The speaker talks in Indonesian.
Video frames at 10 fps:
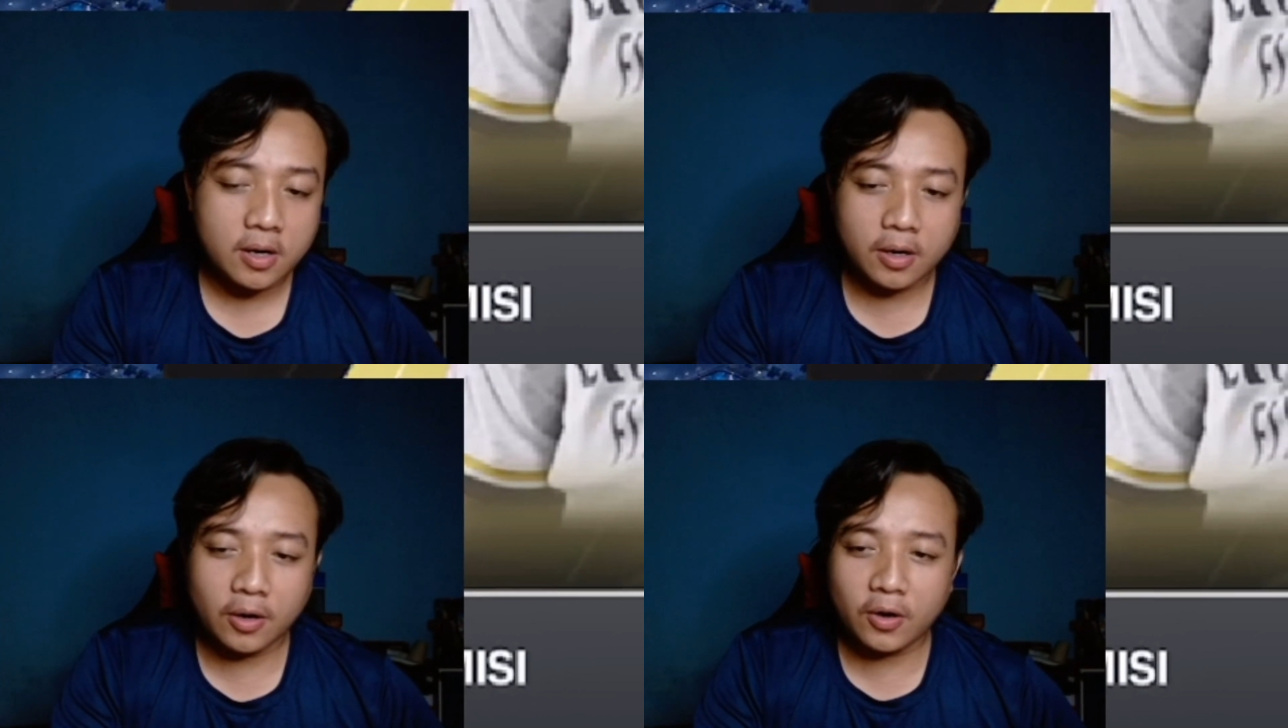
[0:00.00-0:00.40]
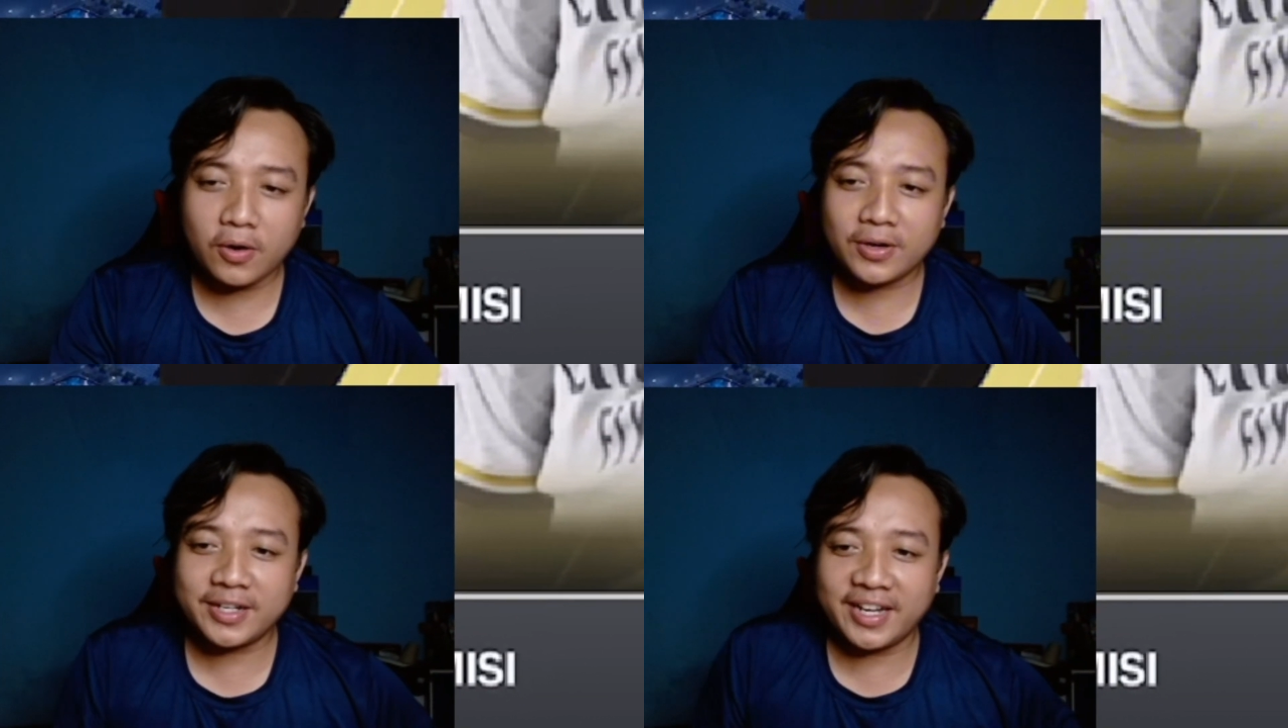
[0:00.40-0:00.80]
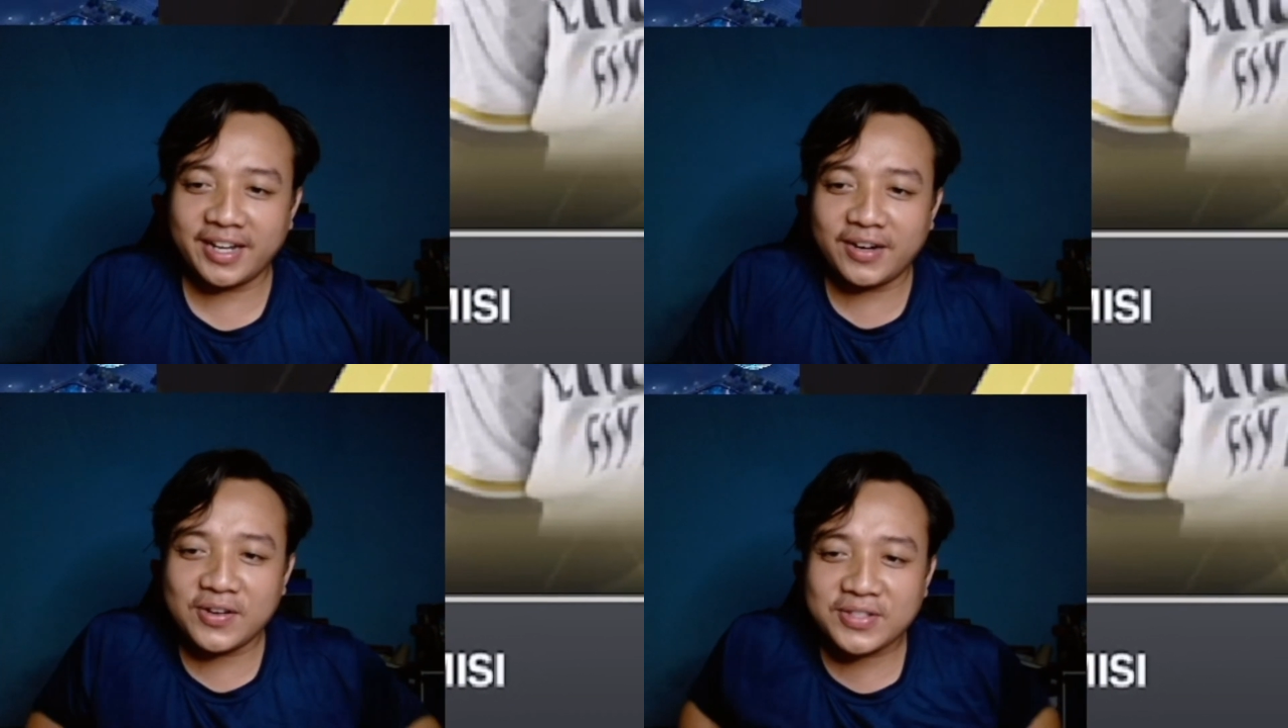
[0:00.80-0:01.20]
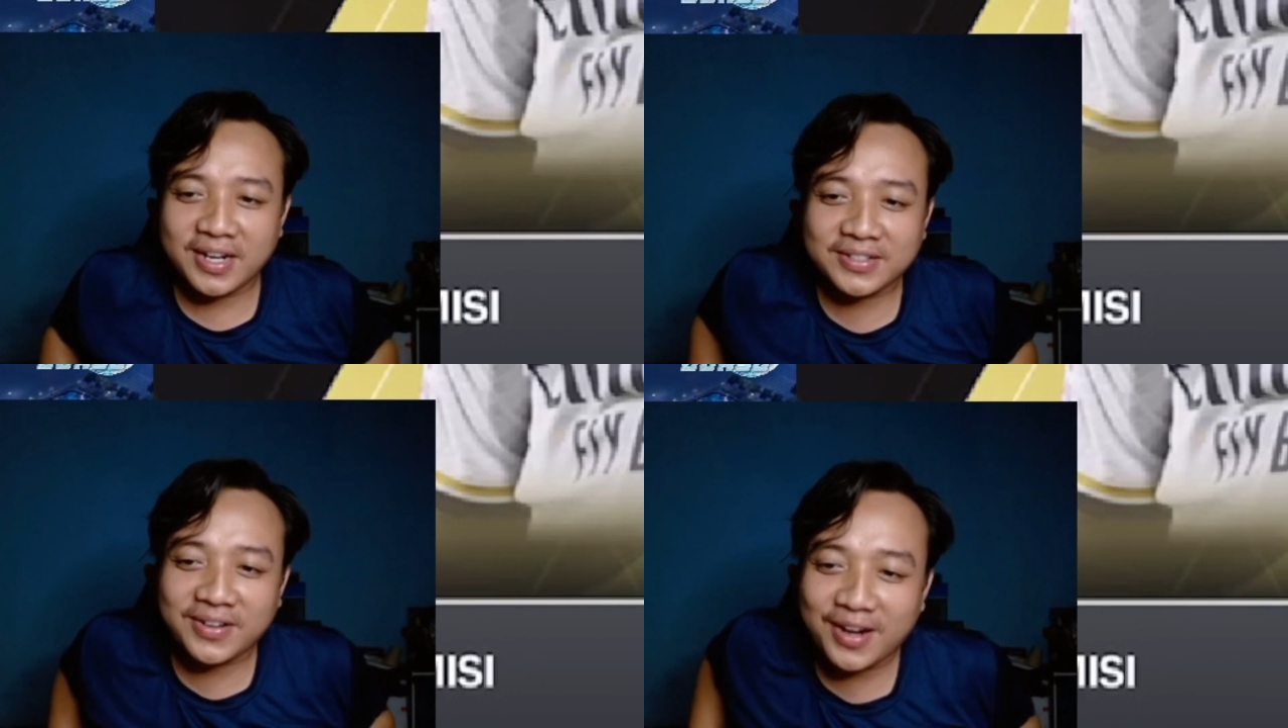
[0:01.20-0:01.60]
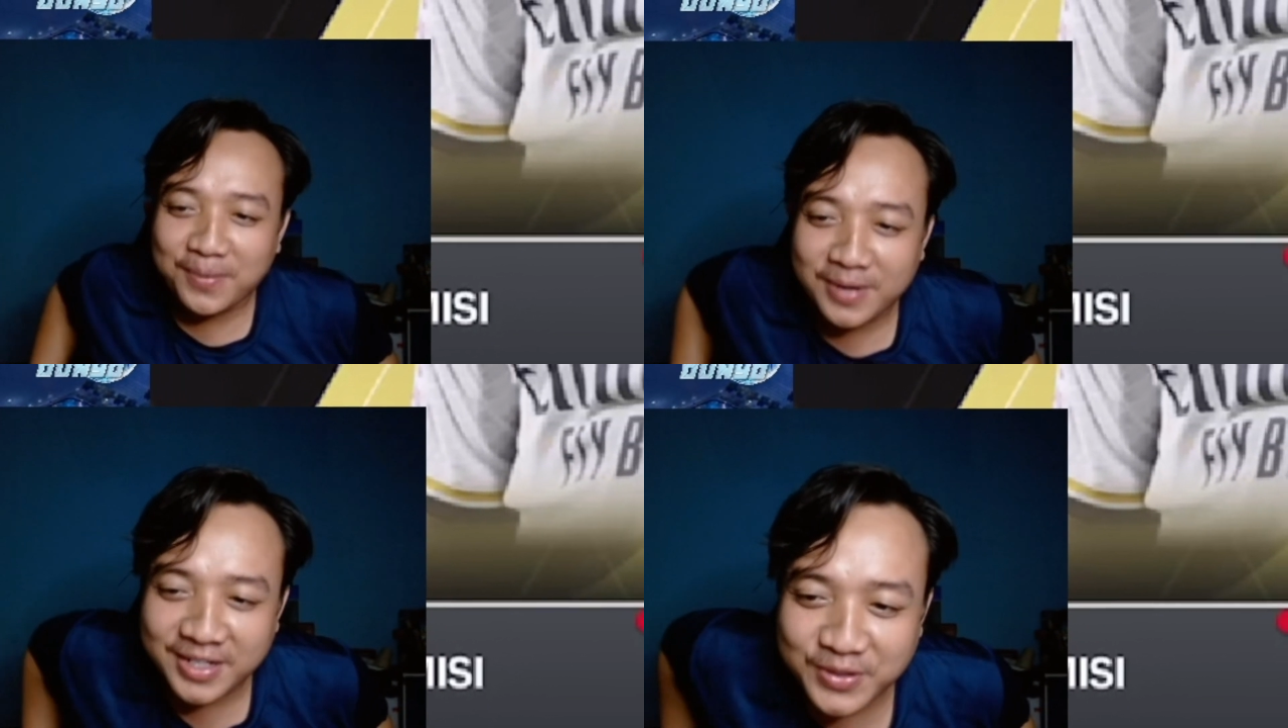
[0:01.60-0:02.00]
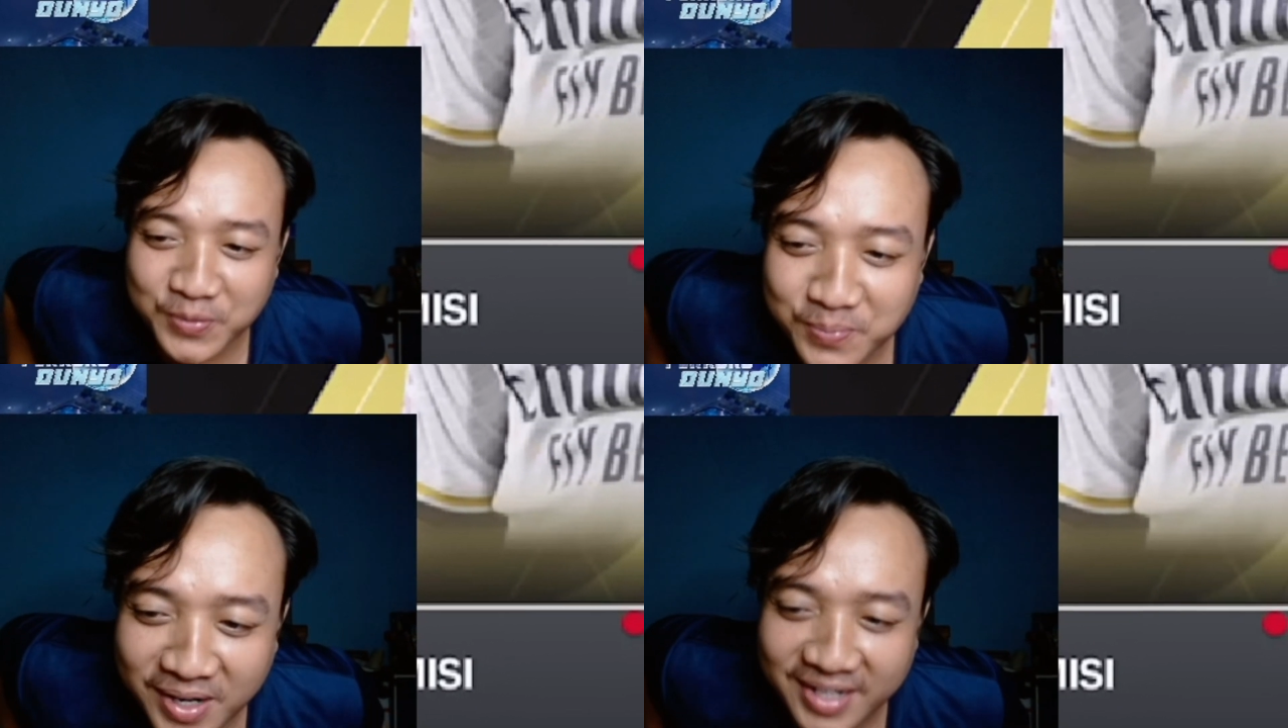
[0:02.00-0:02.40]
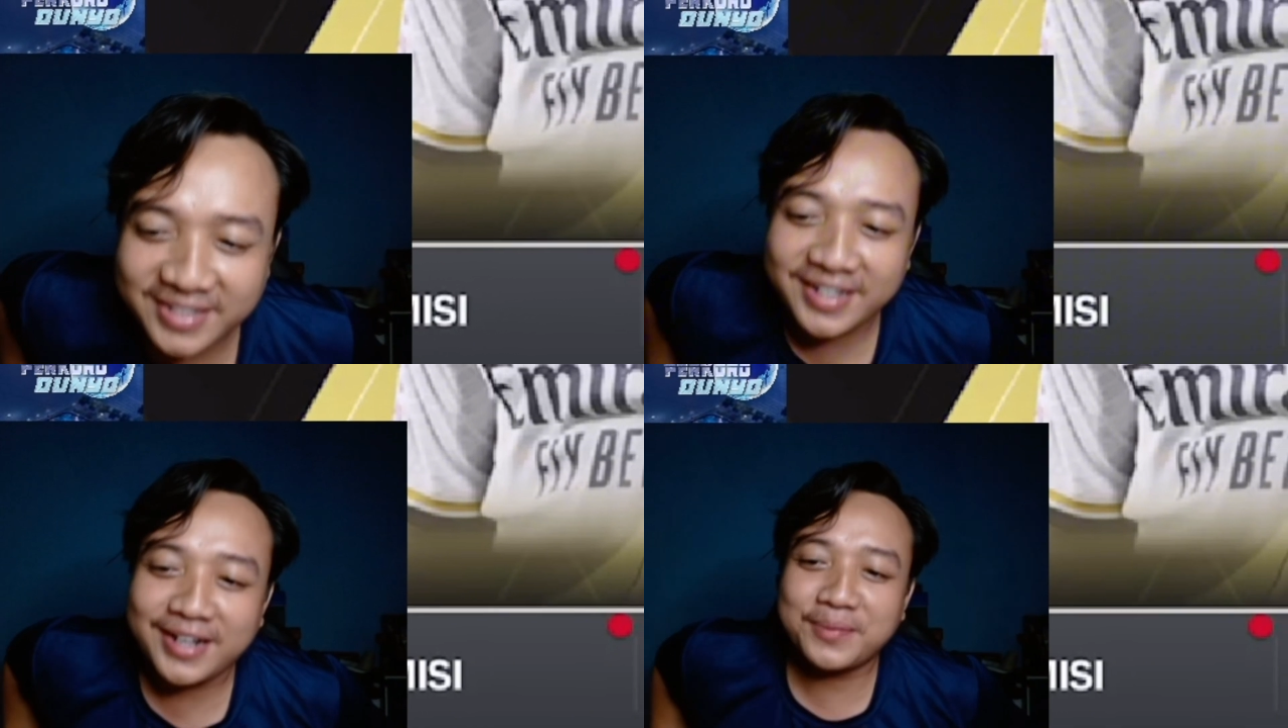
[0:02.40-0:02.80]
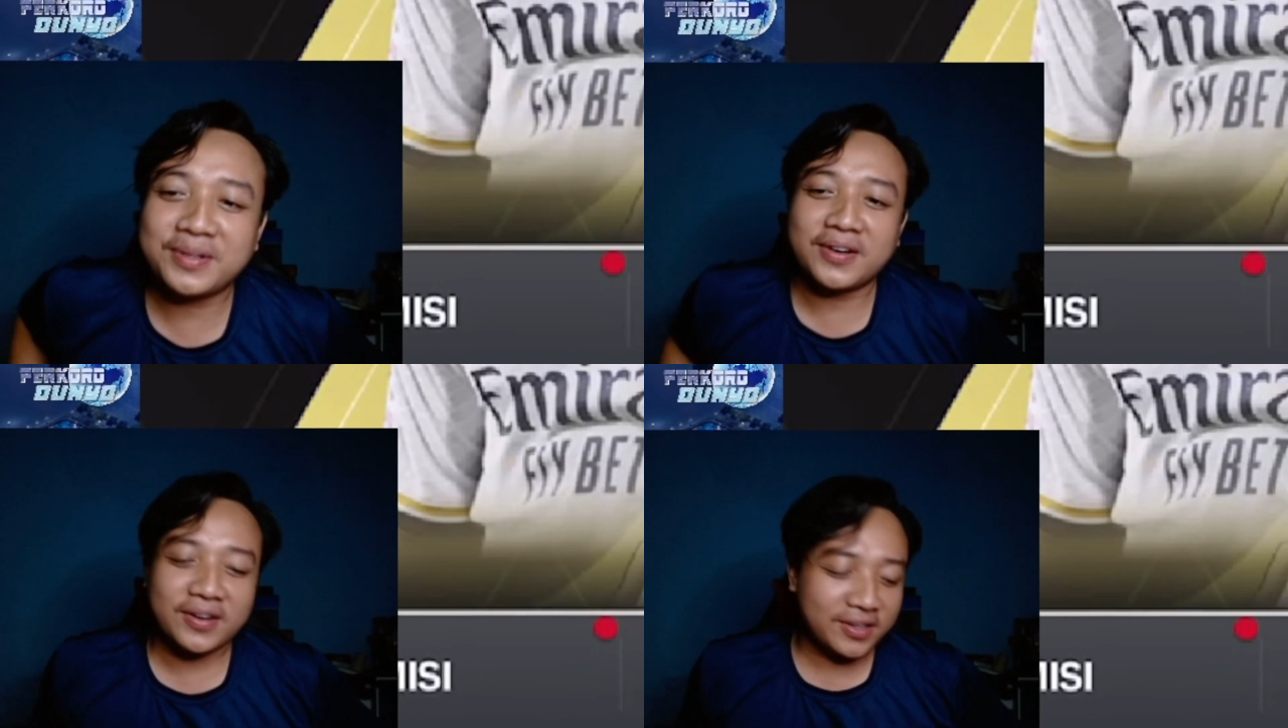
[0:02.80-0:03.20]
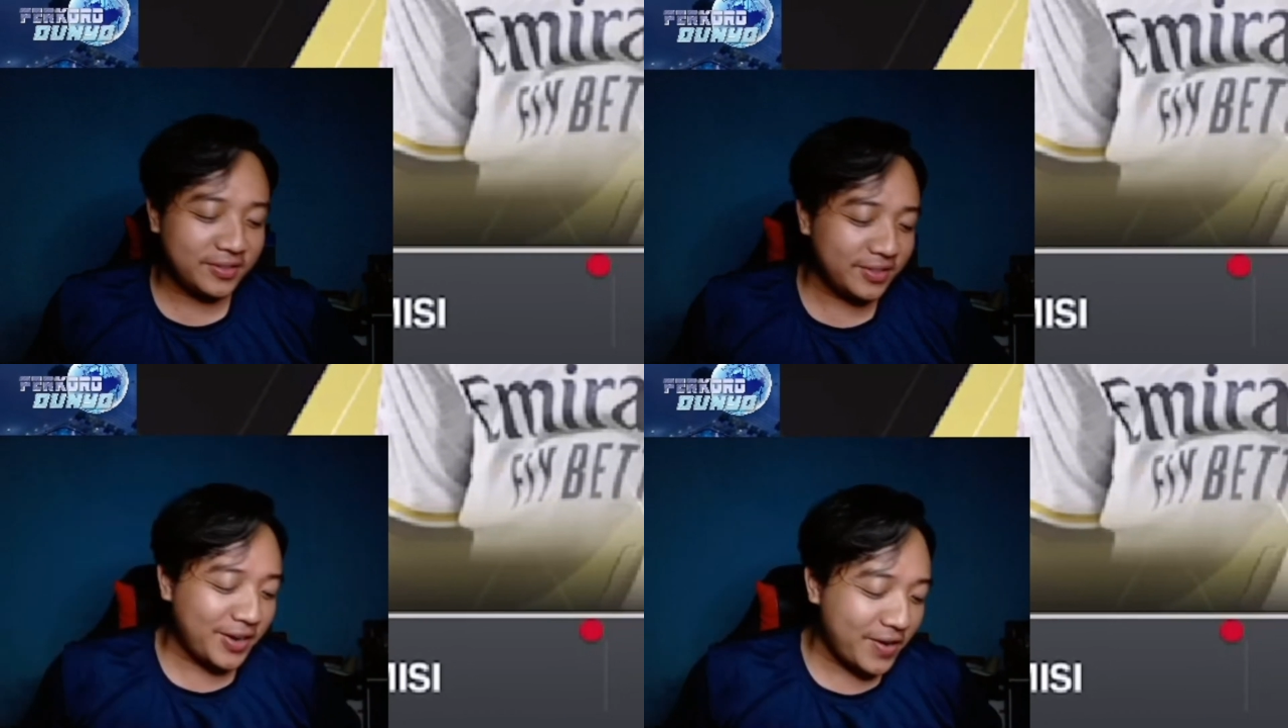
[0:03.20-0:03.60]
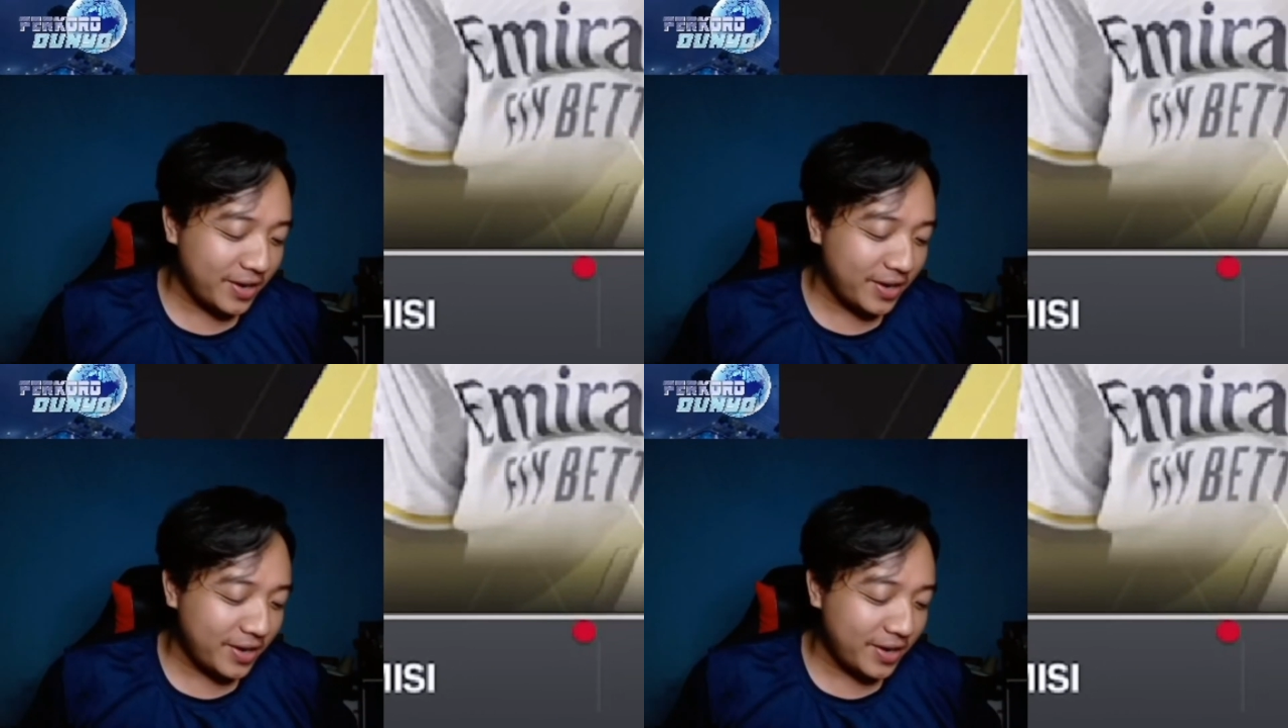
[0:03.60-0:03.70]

Oke, hello saudara-saudara, berjumpa di channel Perkara Hei,